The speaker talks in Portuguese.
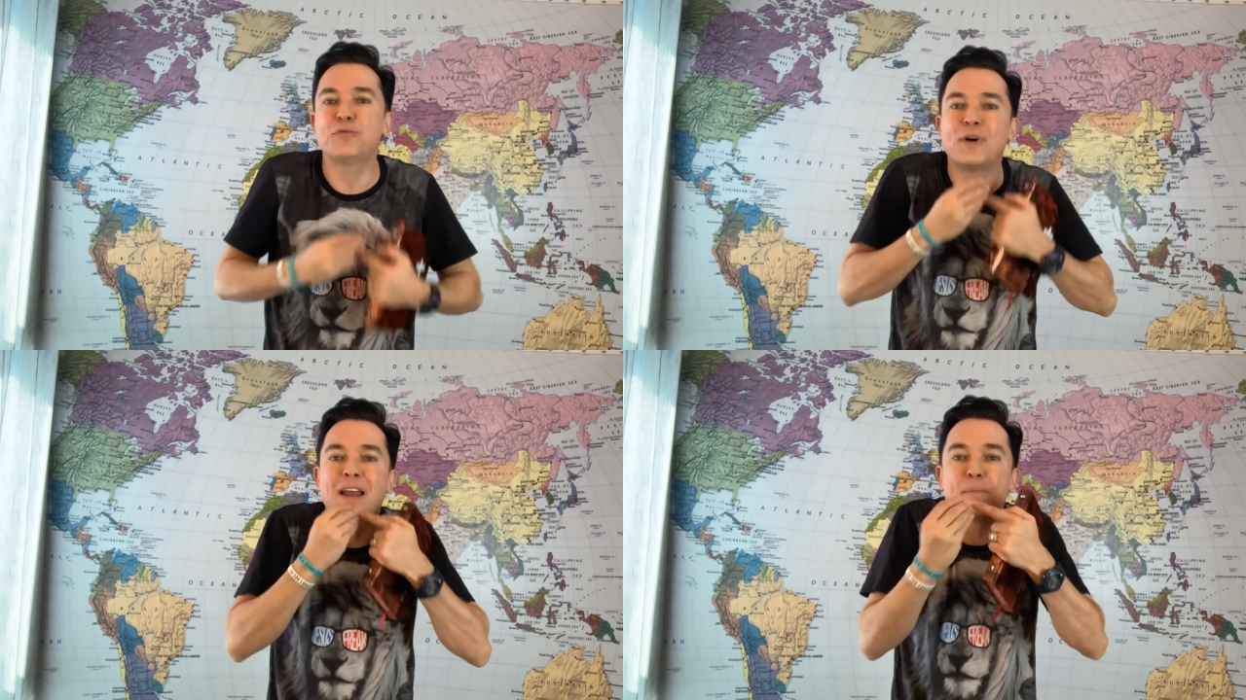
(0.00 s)

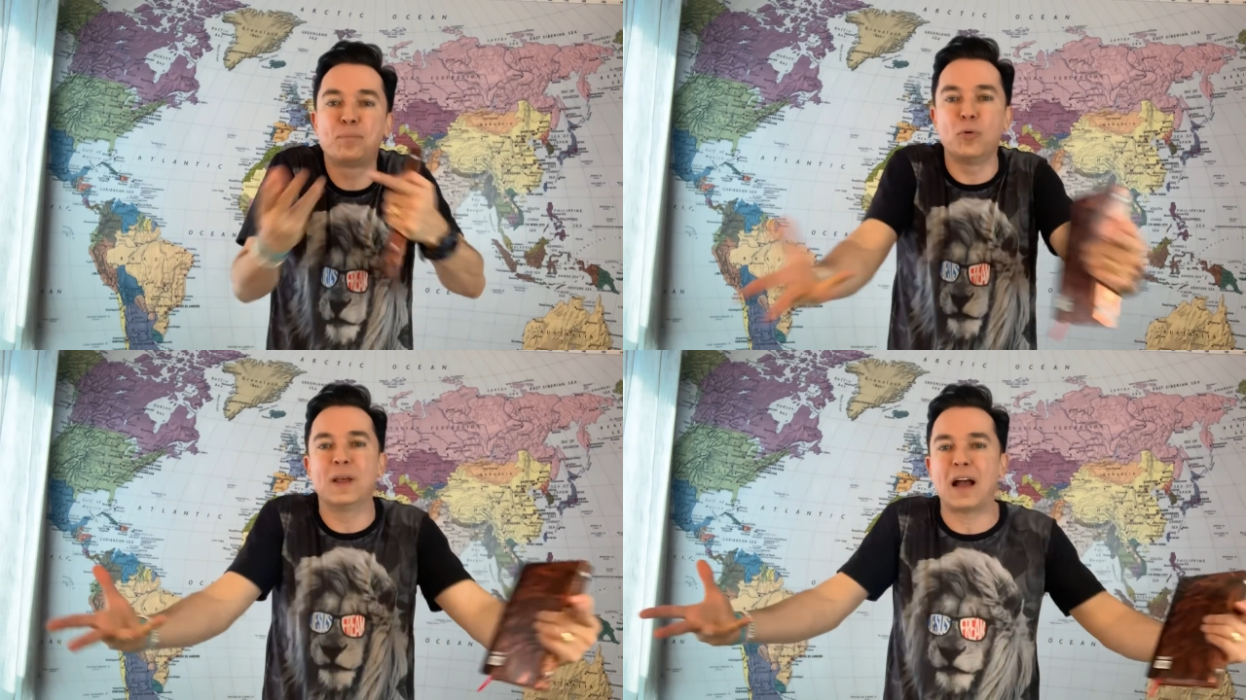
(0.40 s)
falar
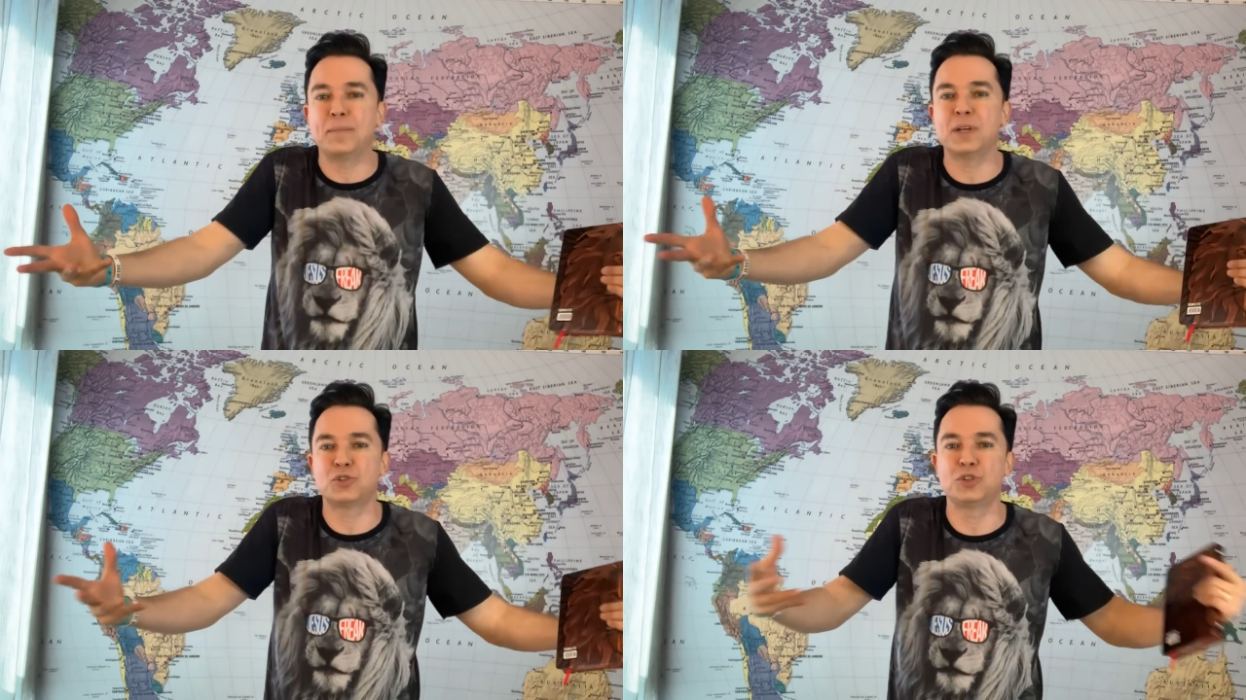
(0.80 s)

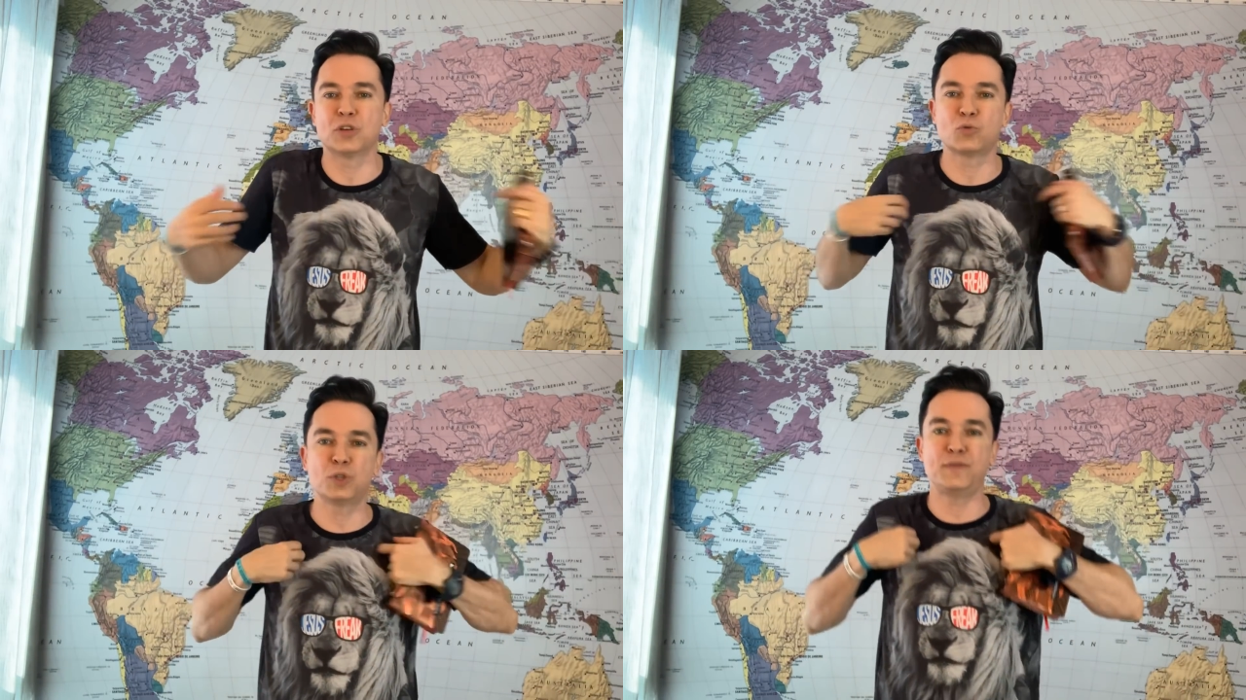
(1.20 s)
publicamente de
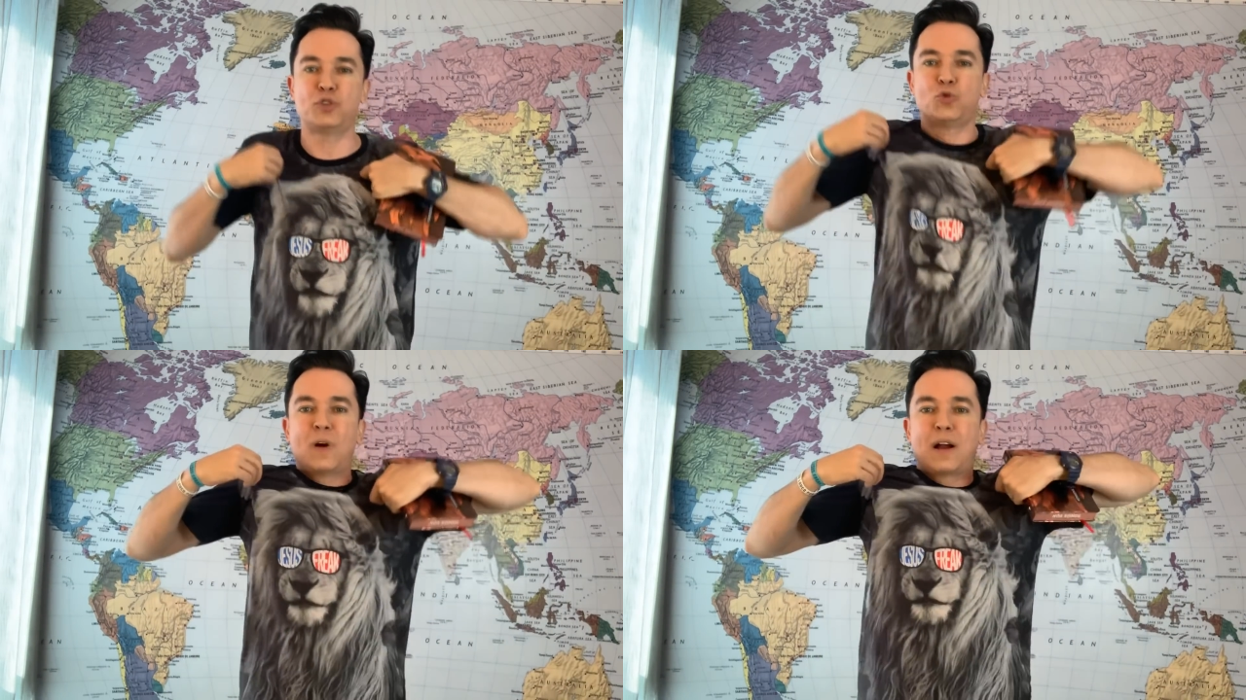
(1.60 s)
Jesus, de
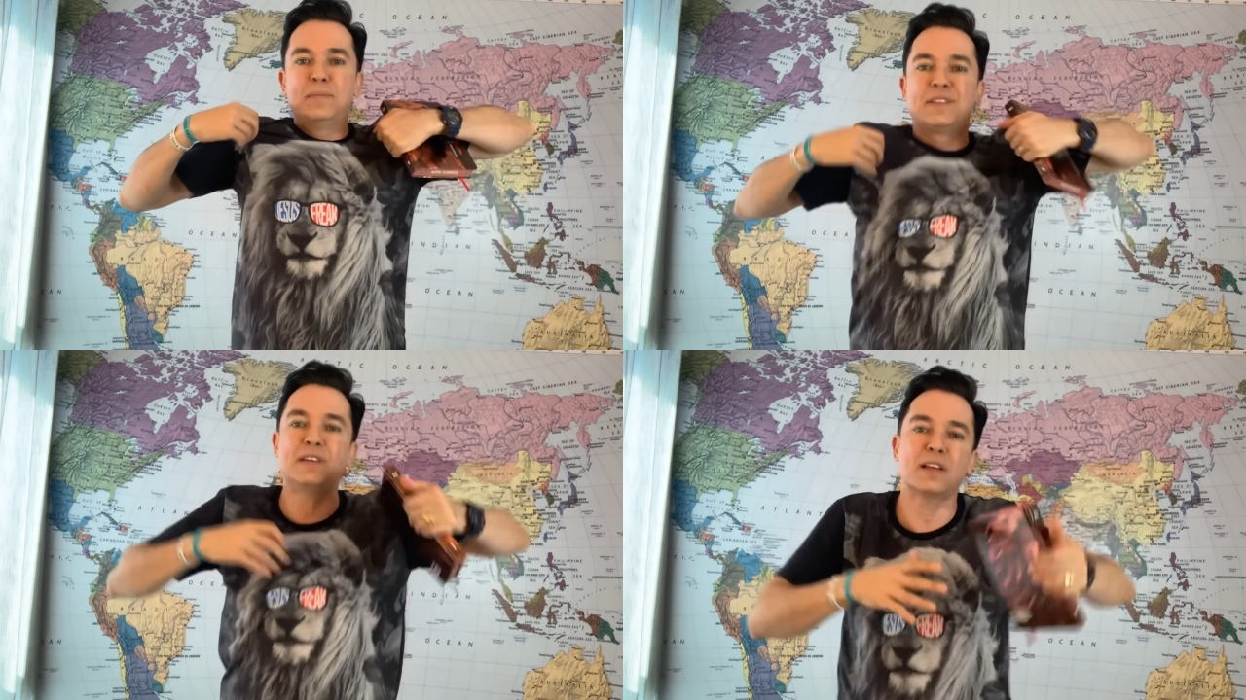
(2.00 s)
vestir uma
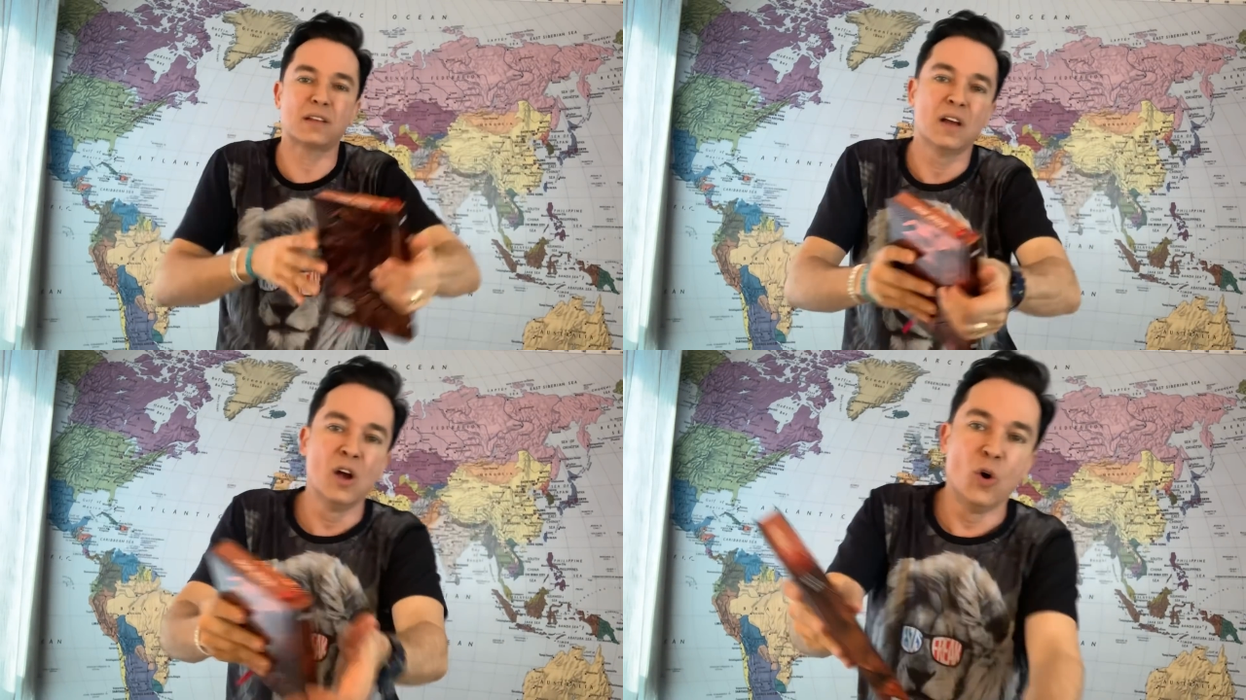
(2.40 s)
camiseta,